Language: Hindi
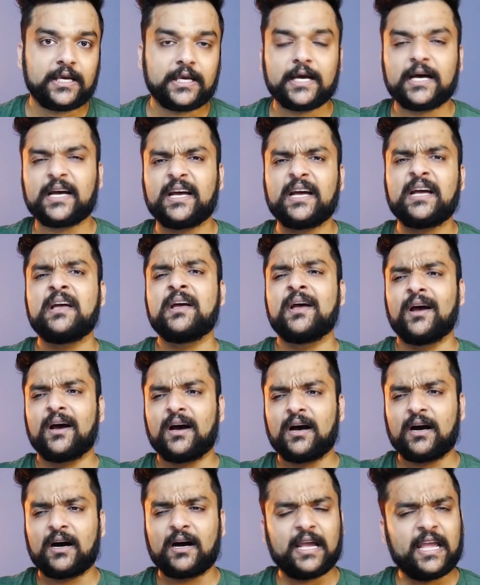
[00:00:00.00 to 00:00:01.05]
किया है
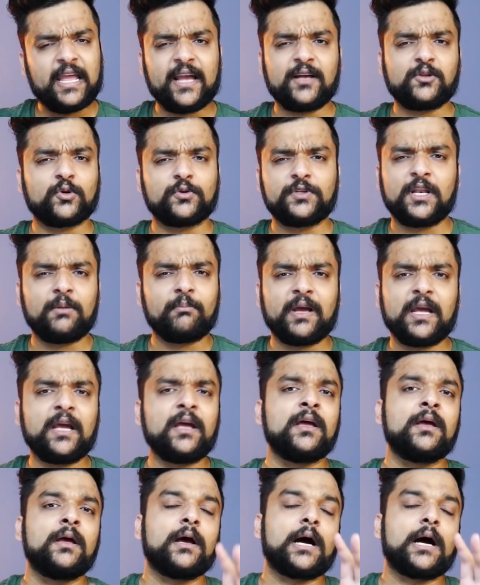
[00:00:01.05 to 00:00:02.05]
uh, एक दो दिन में